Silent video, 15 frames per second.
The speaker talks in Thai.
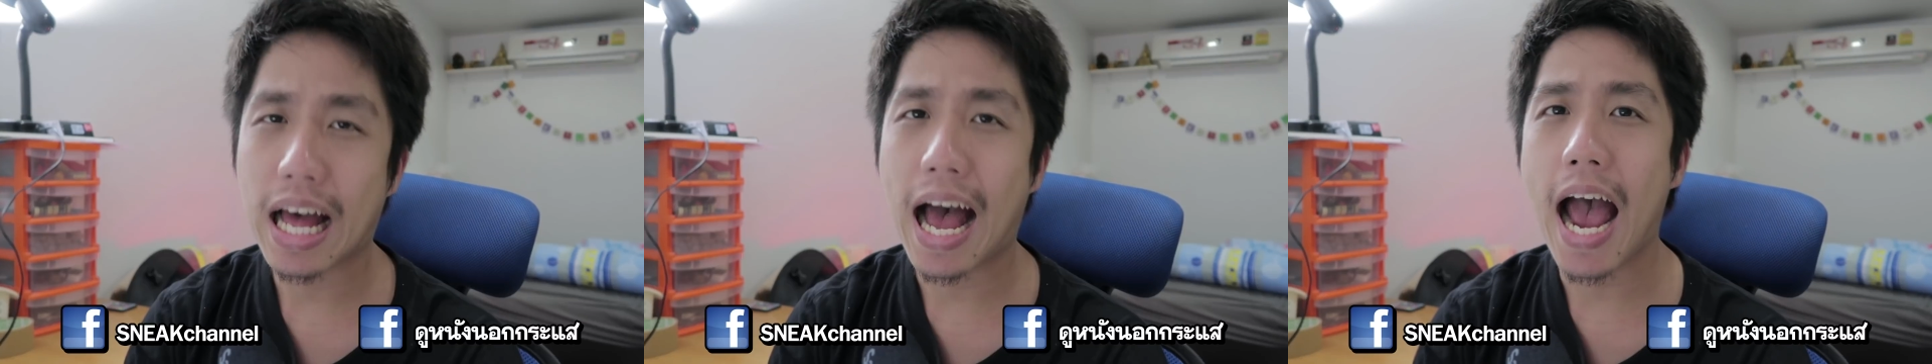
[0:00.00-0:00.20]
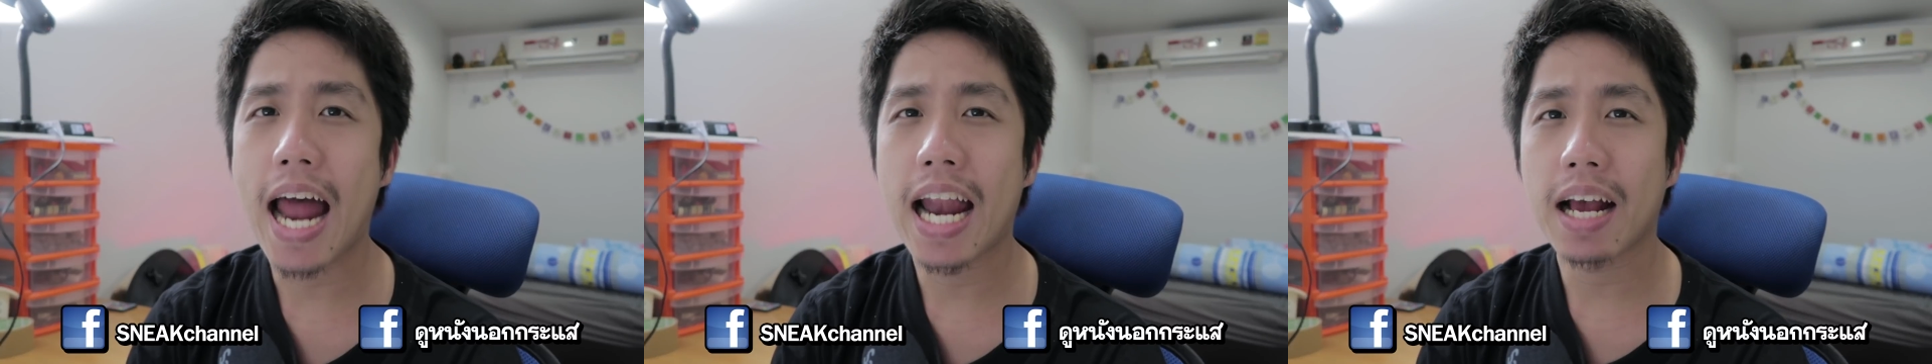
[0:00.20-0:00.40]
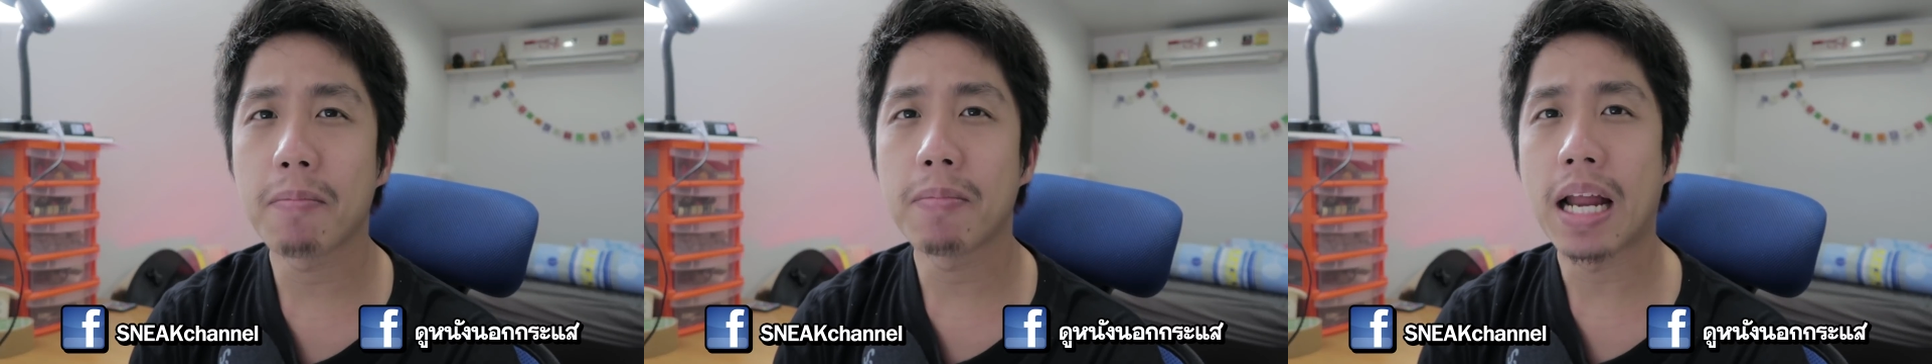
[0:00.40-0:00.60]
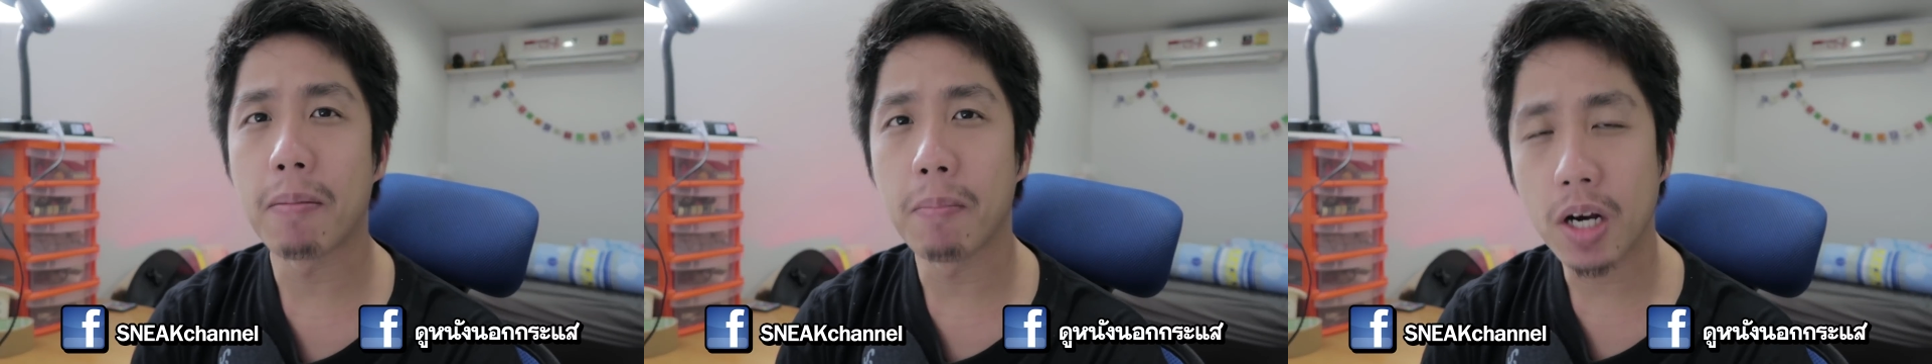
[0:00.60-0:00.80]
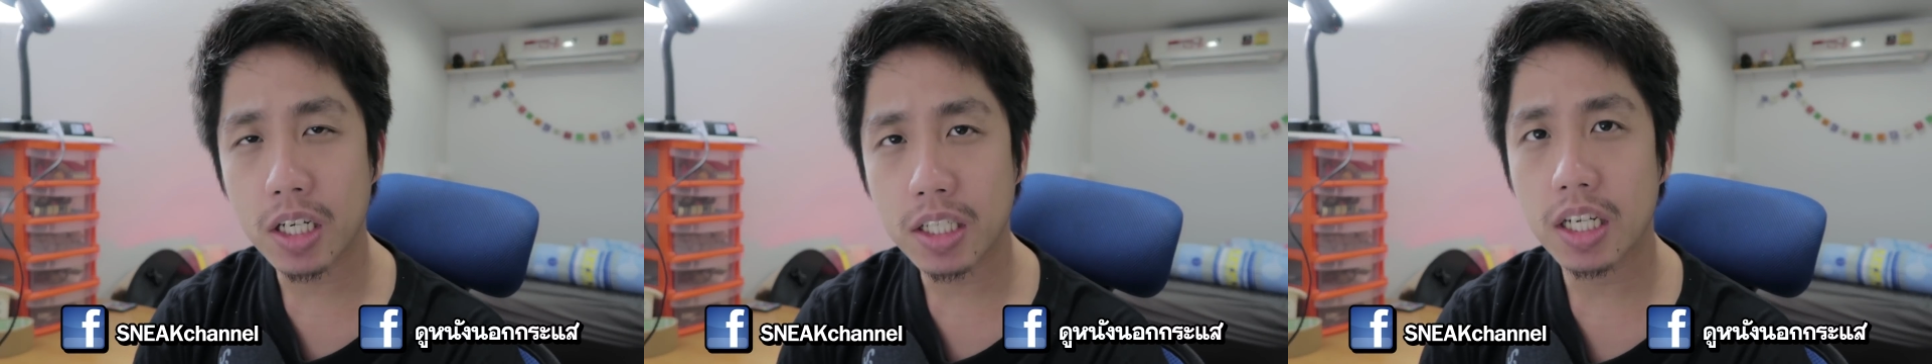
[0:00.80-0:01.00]
ท้ายนะครับหนั
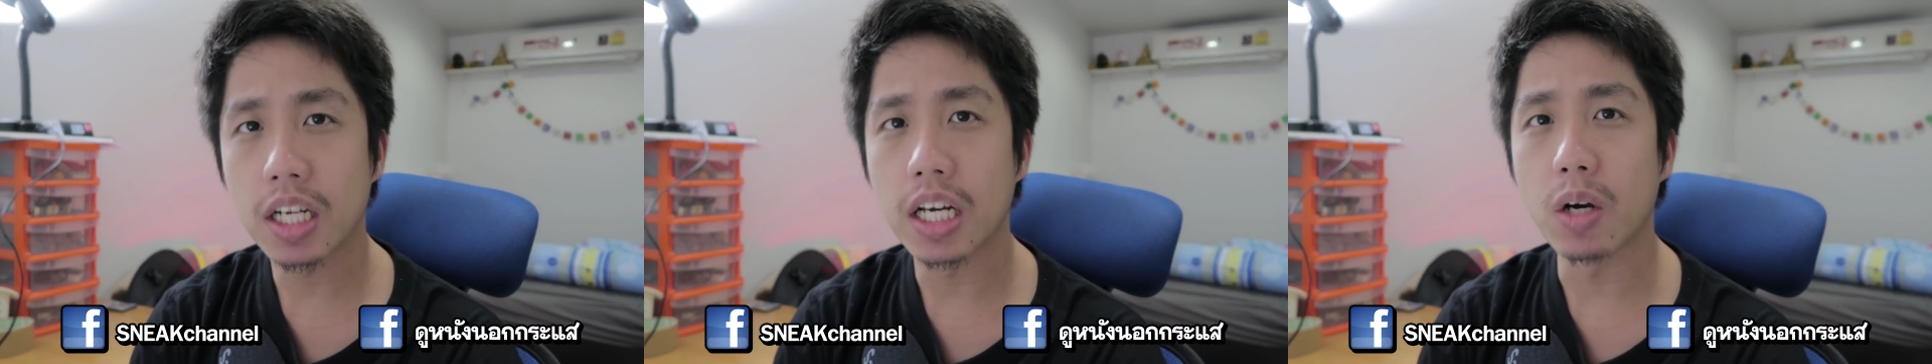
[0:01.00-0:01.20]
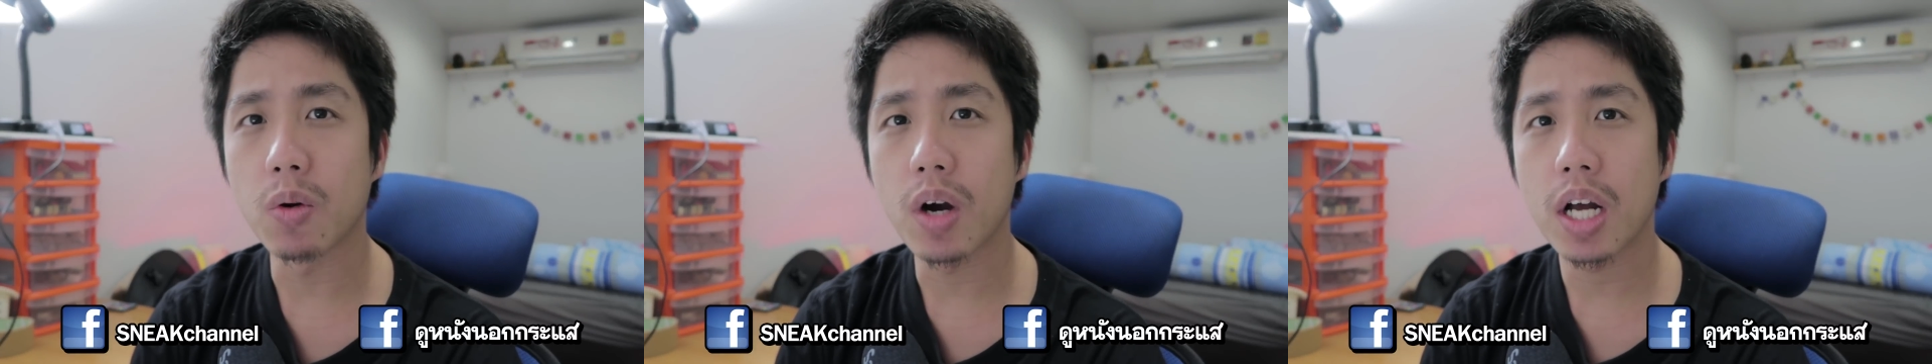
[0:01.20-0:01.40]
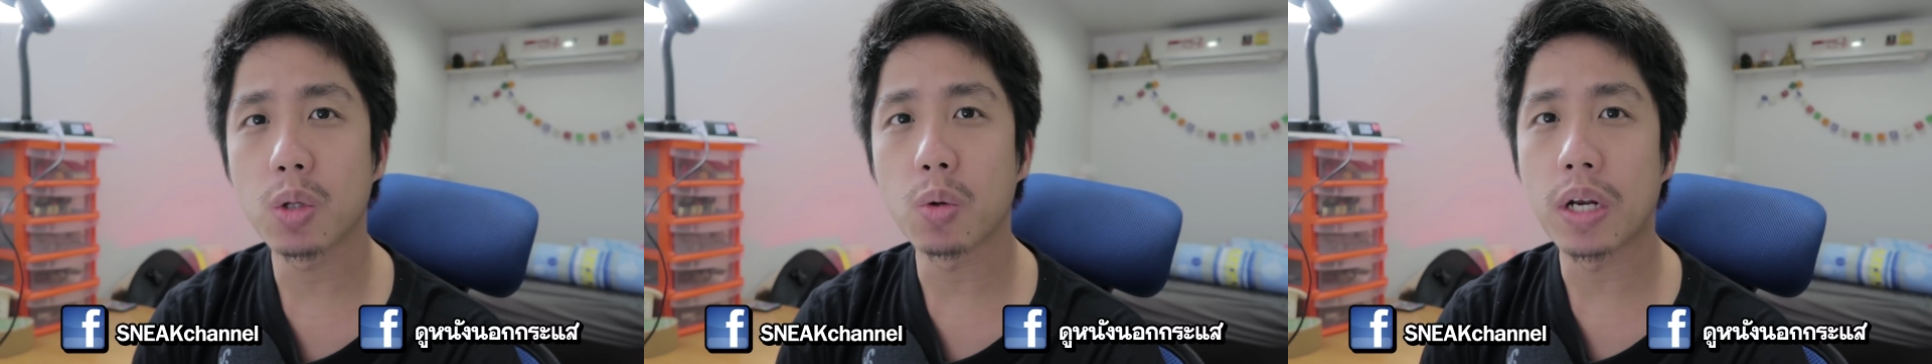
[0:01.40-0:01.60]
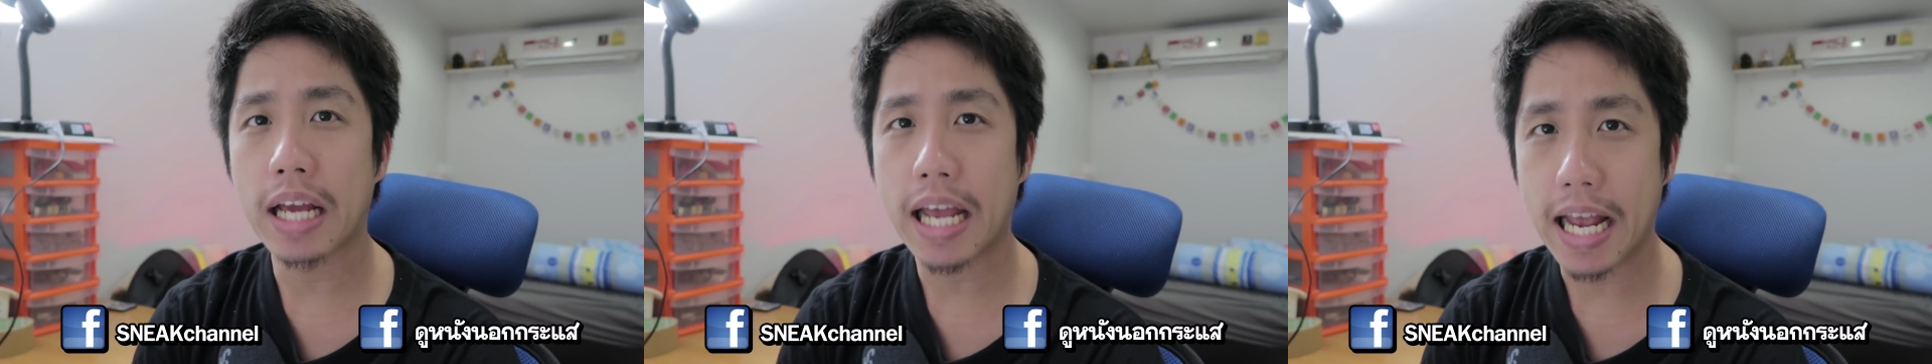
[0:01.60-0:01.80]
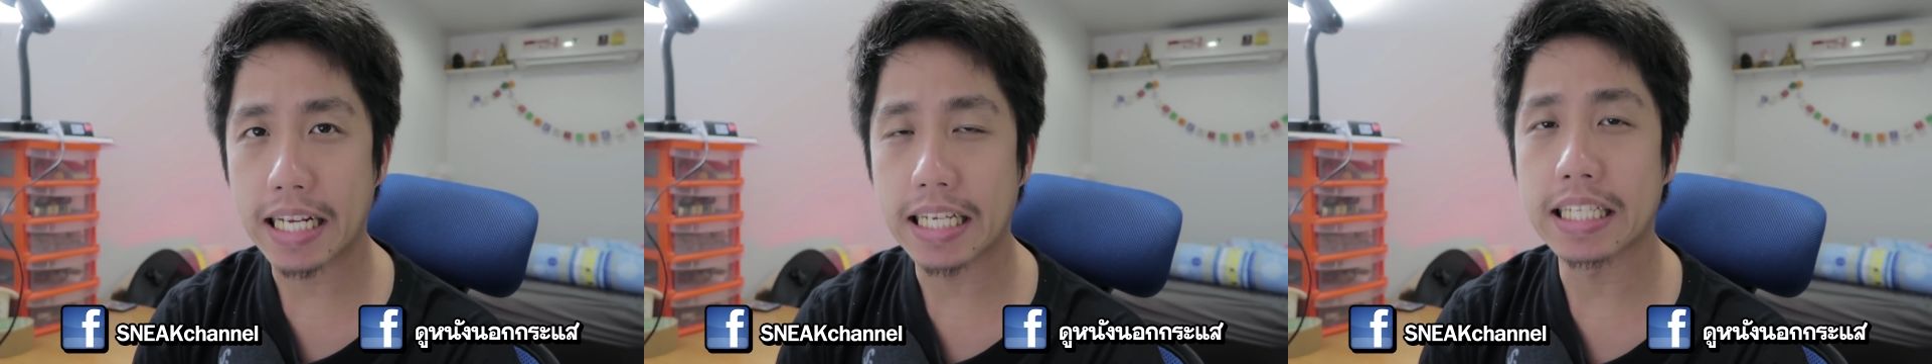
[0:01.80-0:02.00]
งมันก็เฉลยว่าตัว
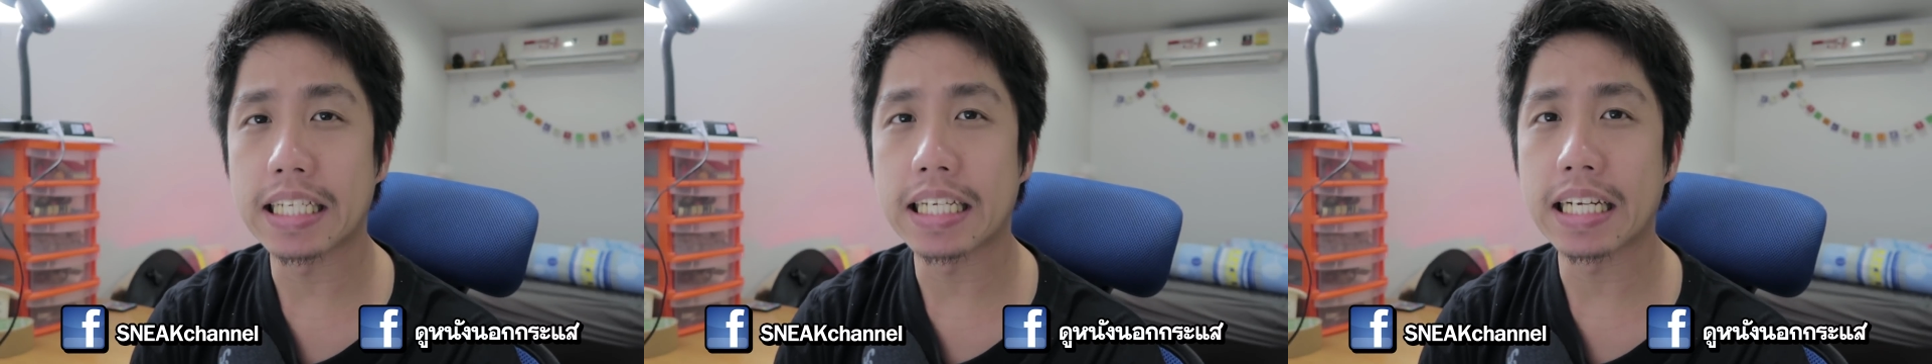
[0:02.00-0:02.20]
นางเอกจ